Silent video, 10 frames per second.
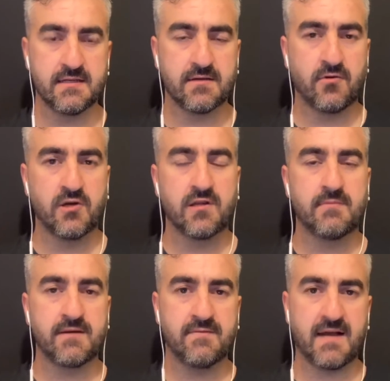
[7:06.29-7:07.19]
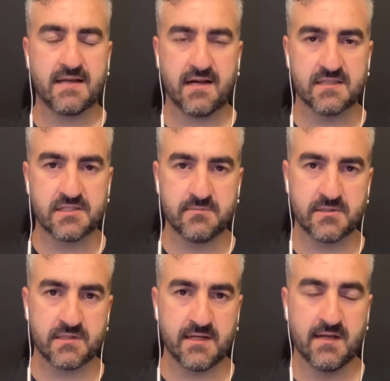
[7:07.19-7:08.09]
oyalamanın veya
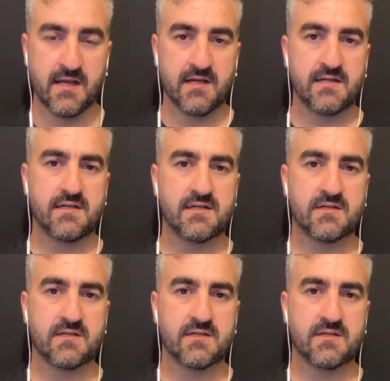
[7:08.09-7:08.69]
kandırmanın da e,